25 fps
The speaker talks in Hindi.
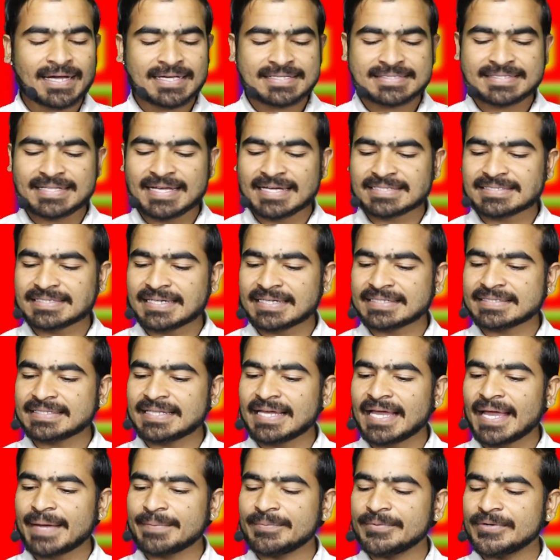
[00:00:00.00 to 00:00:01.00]
गाइस देख
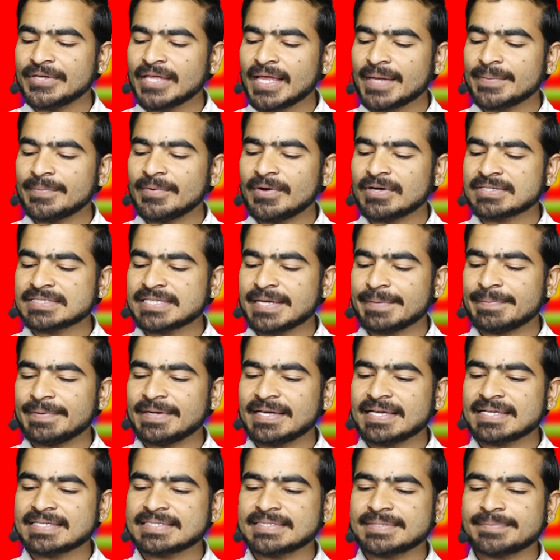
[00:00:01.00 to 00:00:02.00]
सकते हैं भूया बॉक्स
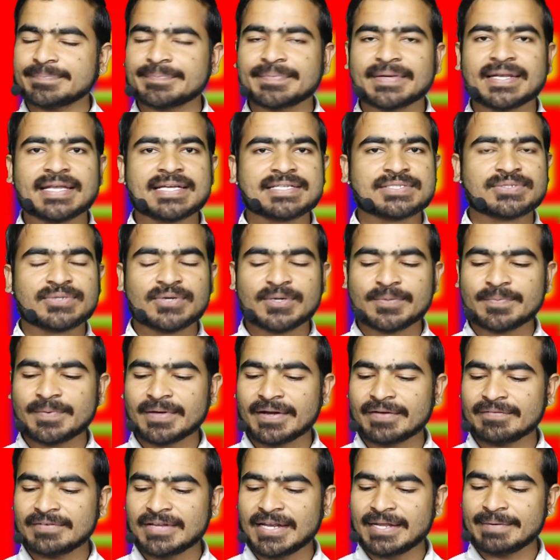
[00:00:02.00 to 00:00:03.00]
एप्लीकेशन प्ले स्टोर
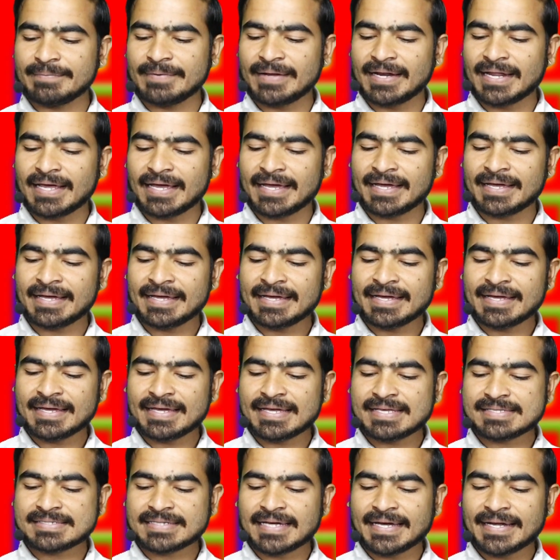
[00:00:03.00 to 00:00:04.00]
पर अवेलेबल है
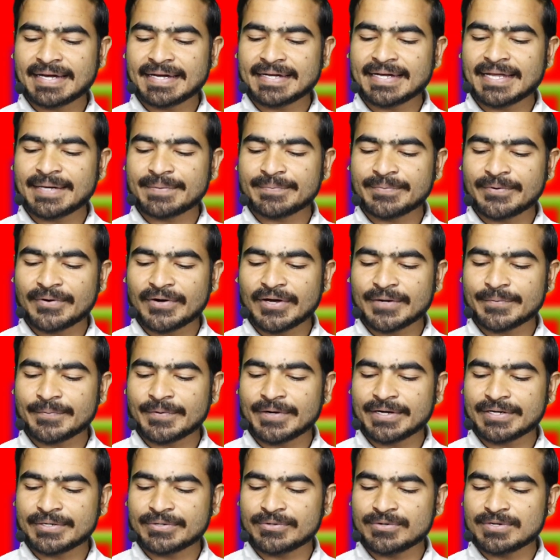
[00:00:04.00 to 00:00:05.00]
इसका रेटिंग
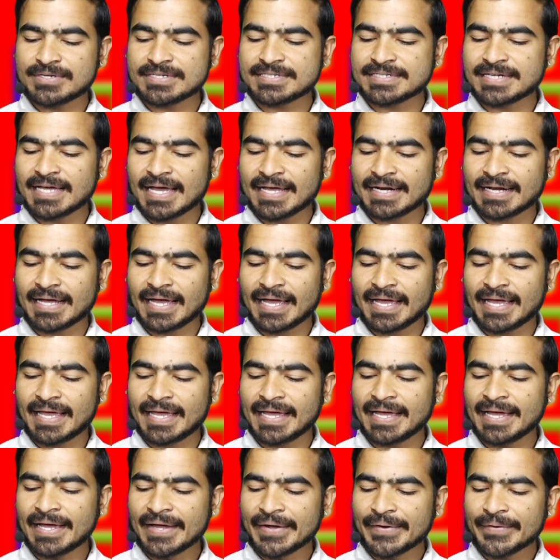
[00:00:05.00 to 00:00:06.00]
4.2 स्टार का
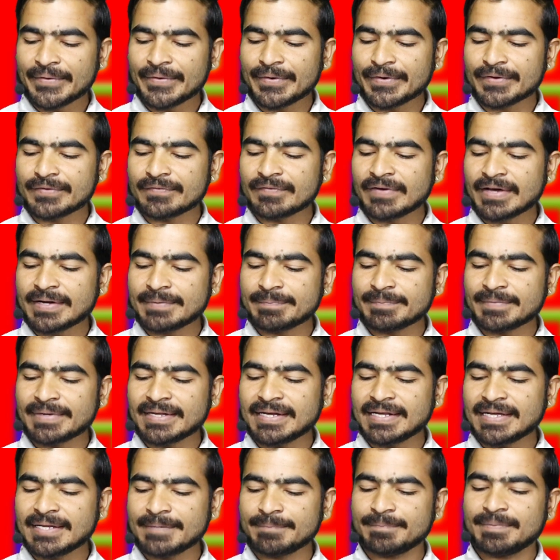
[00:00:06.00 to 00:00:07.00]
है और 1
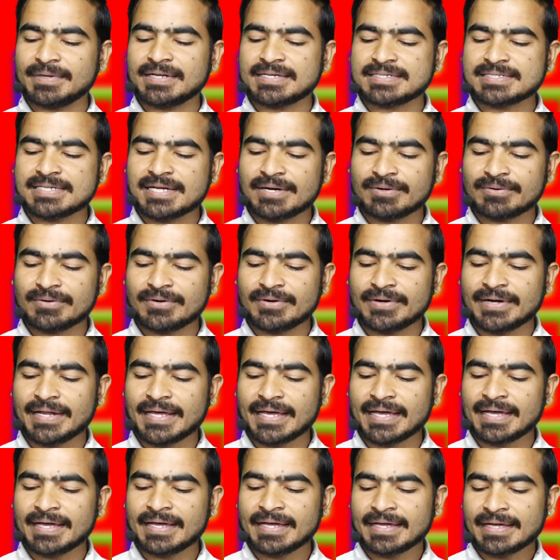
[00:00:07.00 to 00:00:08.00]
मिलियन प्लस डाउनलोड
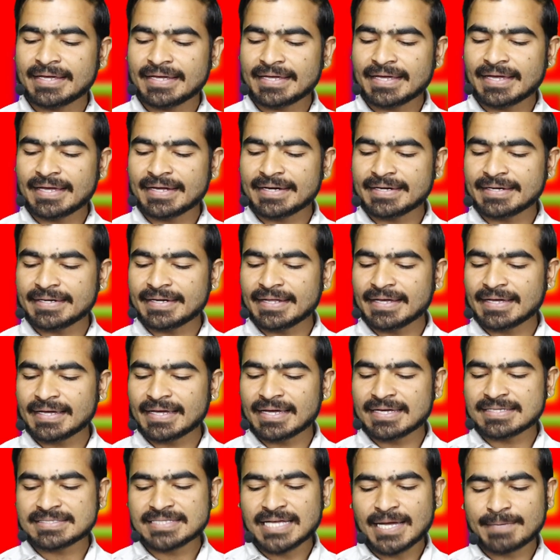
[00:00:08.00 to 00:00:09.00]
है ये रेटिंग
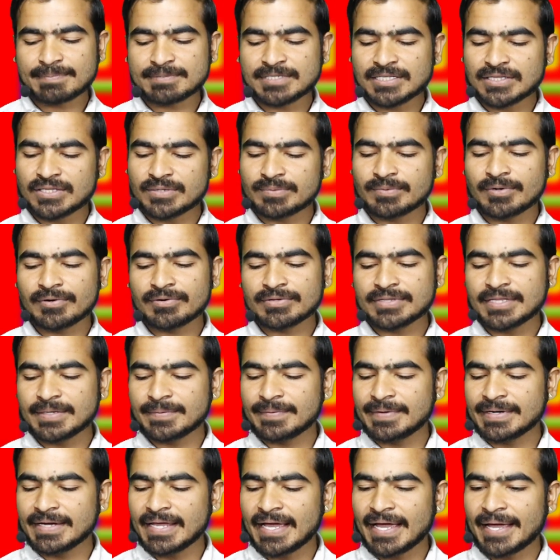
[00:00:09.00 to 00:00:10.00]
के हिसाब से तो बहुत ही
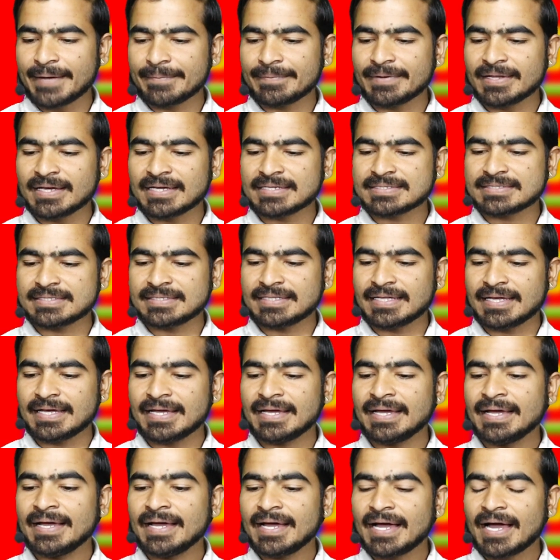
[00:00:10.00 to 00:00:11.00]
बढ़िया एप्लीकेशन है
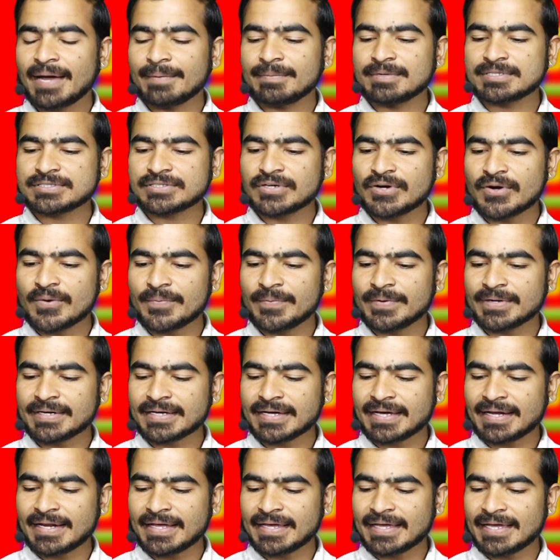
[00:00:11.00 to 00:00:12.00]
हम इसको ओपन
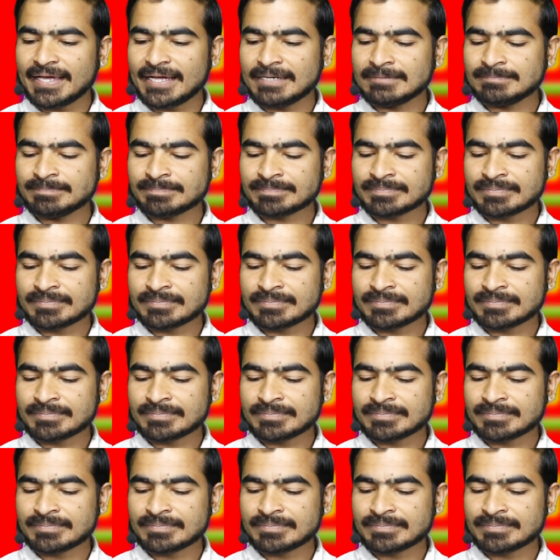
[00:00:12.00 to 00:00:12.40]
करेंगे